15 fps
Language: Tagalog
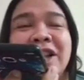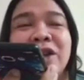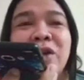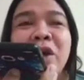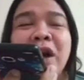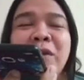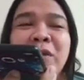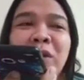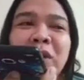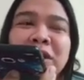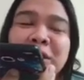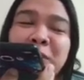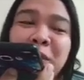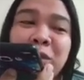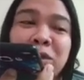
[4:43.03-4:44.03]
yung amo
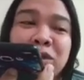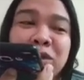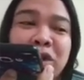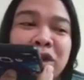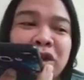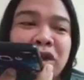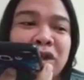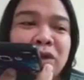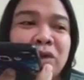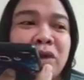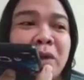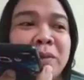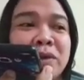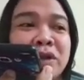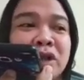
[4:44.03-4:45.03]
kasi pumunta dito
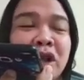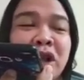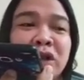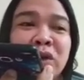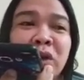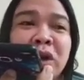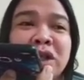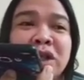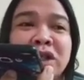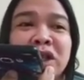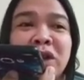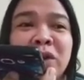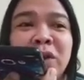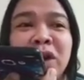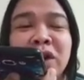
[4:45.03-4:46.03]
tapos eto
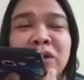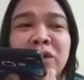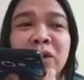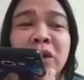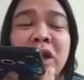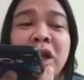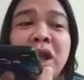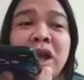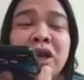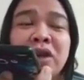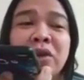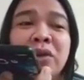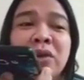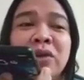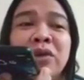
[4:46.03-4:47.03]
kasi yung ano, yung